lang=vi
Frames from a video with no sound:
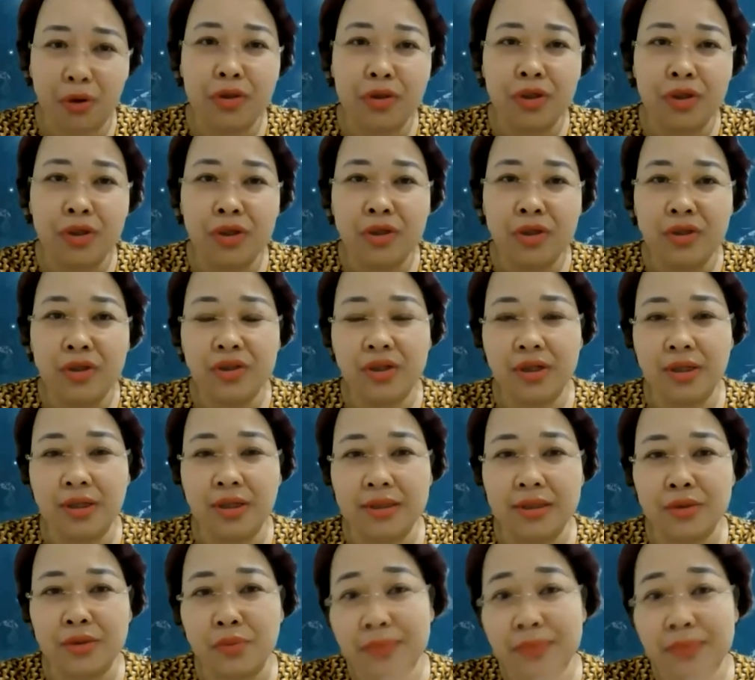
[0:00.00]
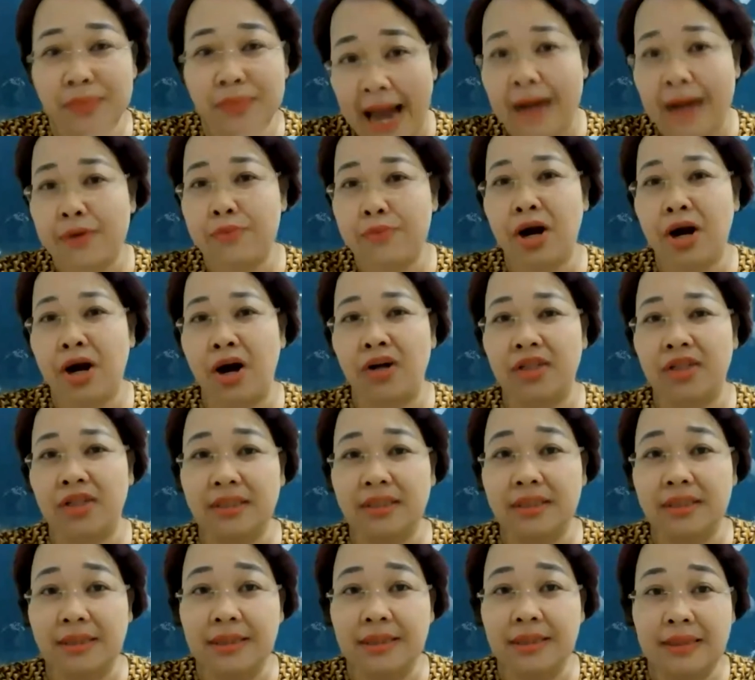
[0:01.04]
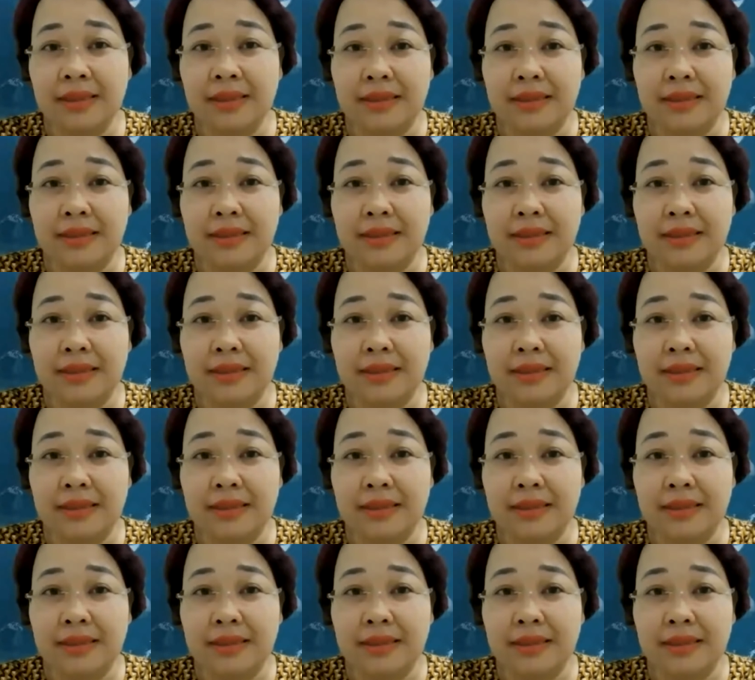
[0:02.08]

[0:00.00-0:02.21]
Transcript: tôi chúng ta cũng có những